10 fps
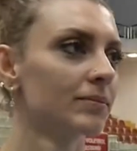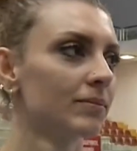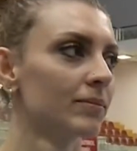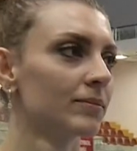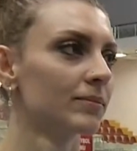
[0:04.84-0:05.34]

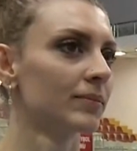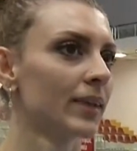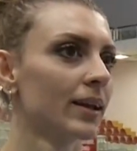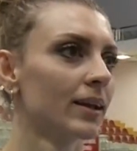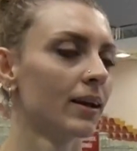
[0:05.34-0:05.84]
Neler
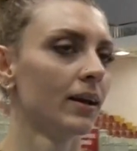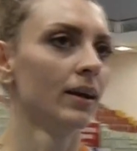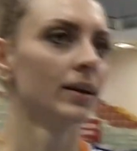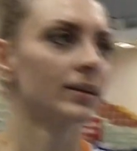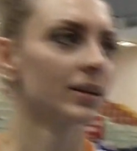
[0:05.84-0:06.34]
söylersin?
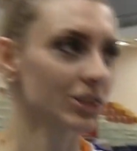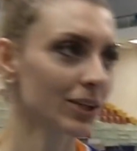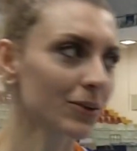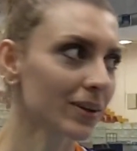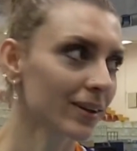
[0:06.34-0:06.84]

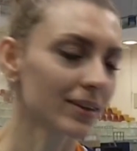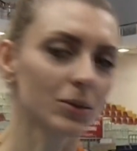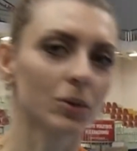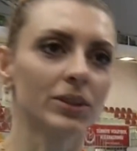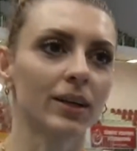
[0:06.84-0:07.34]
Teşekkür
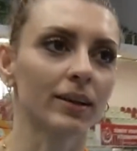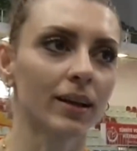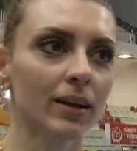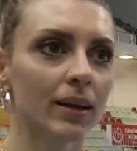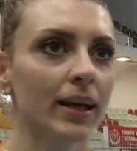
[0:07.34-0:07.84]
ederiz
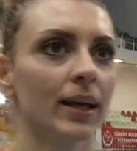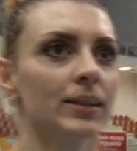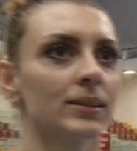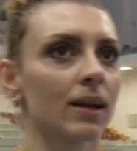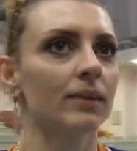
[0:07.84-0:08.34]
öncelikle.
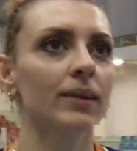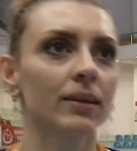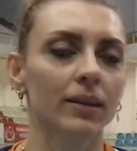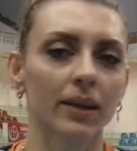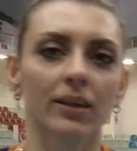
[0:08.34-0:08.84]

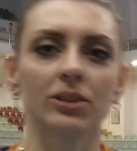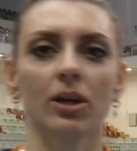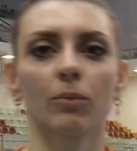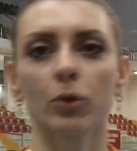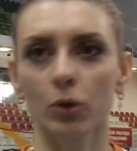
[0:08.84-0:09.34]
Zaten e,
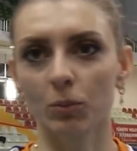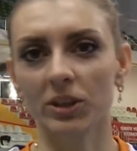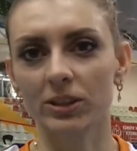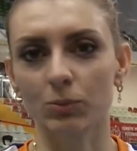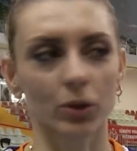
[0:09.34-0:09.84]
şampiyon
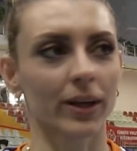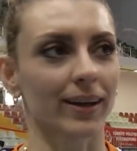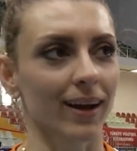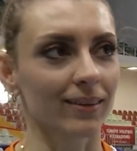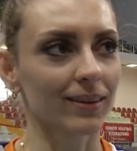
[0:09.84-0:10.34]
olmak için buraya
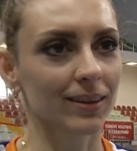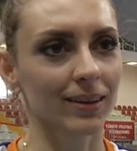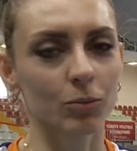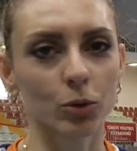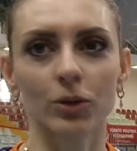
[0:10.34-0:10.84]
geldik.
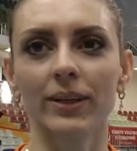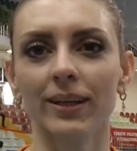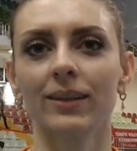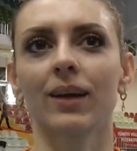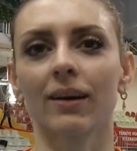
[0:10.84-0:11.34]
Bunun
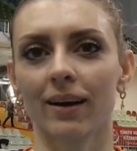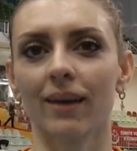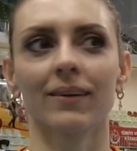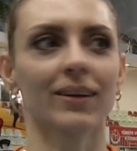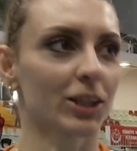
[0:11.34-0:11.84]
ilk
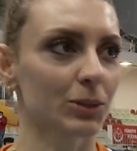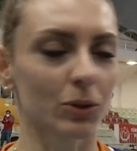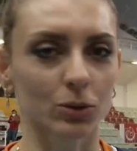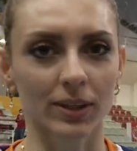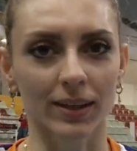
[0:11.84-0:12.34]
ayağına
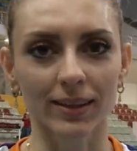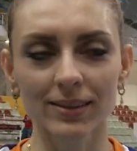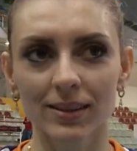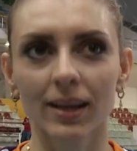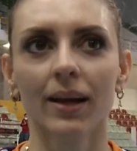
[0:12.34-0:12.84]
geçmek
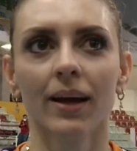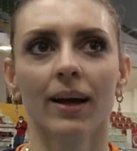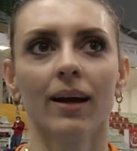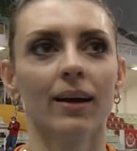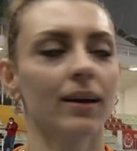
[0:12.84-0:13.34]
üzereyiz.
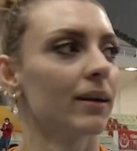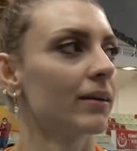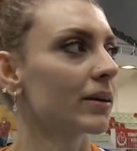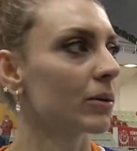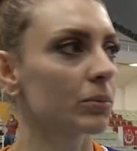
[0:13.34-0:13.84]
E,
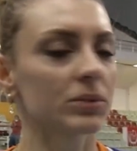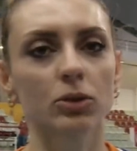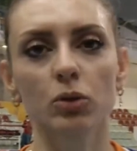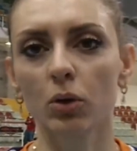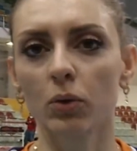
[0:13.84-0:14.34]
rakibimiz
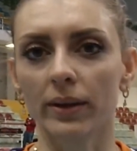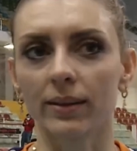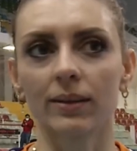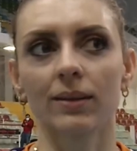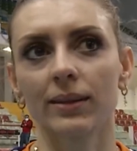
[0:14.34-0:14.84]
de çok
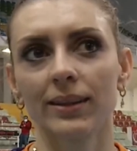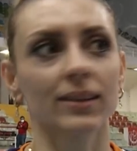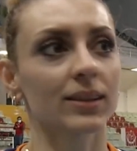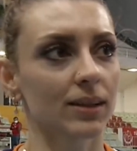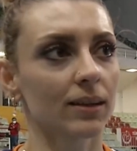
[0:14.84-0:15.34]
kuvvetliydi.
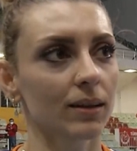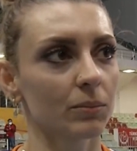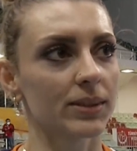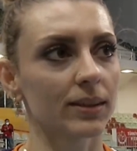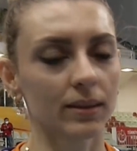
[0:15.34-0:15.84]
Ligde
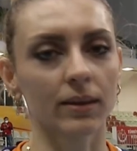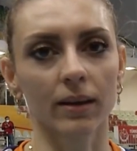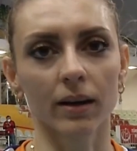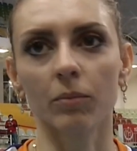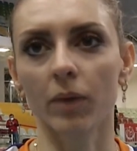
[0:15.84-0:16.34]
zaten bizi iki
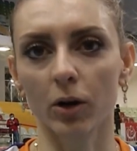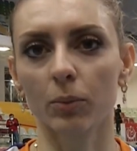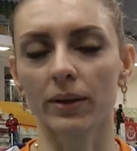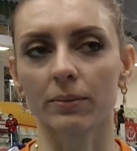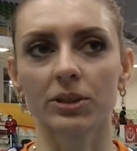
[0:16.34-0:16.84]
kere
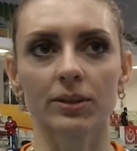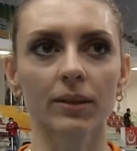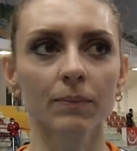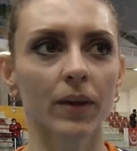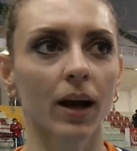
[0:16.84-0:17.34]
mağlup
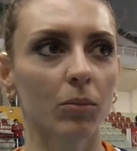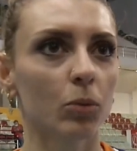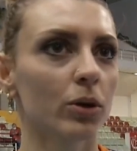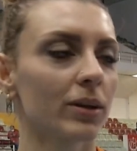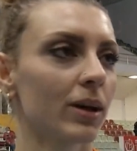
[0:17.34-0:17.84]
etmişti.
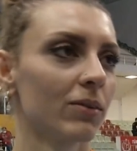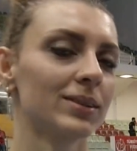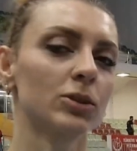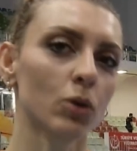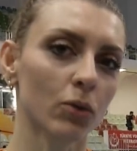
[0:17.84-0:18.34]
Ama buranın
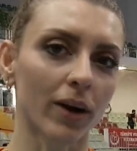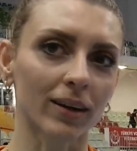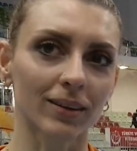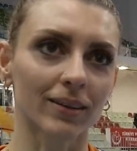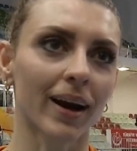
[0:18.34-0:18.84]
havası çok
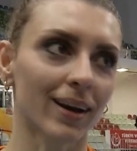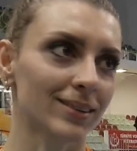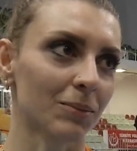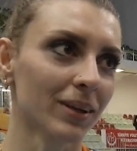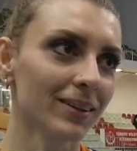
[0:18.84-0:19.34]
farklıdır her
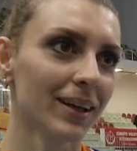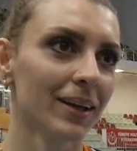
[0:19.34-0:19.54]
zaman.